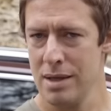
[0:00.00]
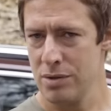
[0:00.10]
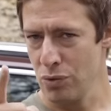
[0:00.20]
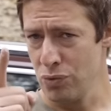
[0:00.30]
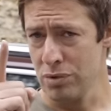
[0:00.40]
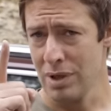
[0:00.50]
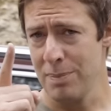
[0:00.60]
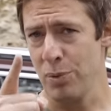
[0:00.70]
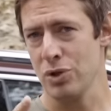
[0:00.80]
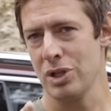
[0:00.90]
surtout que dans
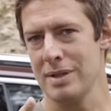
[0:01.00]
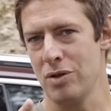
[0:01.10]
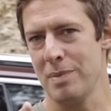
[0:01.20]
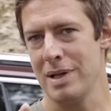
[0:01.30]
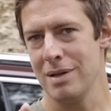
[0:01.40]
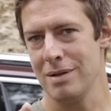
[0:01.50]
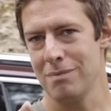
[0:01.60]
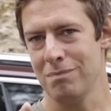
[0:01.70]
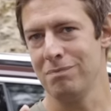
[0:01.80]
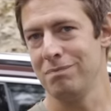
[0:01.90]
les prochaines semaines,
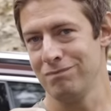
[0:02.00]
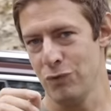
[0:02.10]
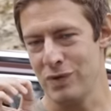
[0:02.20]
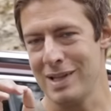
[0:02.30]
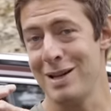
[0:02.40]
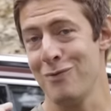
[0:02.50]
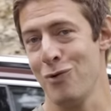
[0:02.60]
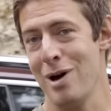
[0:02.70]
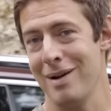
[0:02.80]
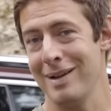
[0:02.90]
vous allez
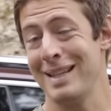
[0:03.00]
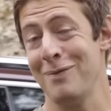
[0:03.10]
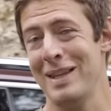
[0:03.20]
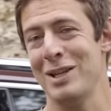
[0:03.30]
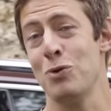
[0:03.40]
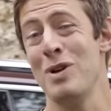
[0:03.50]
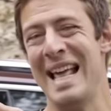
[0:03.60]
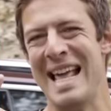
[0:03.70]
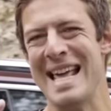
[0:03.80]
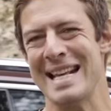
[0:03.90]
voir des véhicules
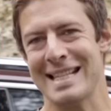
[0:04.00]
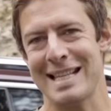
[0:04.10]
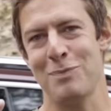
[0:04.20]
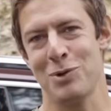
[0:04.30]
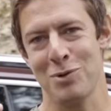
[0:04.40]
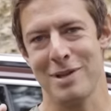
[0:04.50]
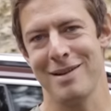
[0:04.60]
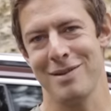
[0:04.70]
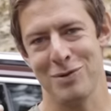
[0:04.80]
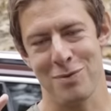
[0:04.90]

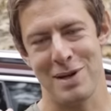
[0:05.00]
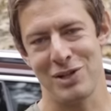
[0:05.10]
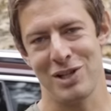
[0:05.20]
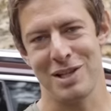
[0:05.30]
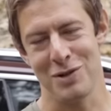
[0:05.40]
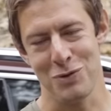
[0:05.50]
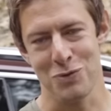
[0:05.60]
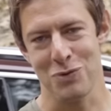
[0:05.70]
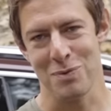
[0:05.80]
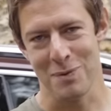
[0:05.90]
exceptionnels sur ma chaîne
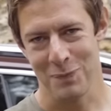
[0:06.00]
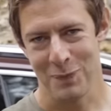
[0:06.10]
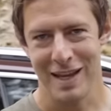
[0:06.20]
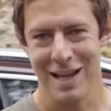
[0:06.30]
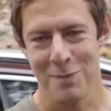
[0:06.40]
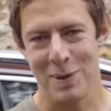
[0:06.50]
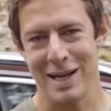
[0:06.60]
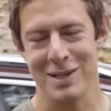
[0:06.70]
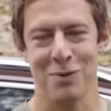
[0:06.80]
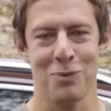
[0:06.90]
YouTube.
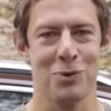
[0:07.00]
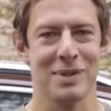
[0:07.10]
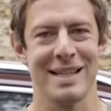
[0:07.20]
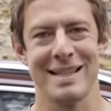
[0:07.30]
Pareil sur mon compte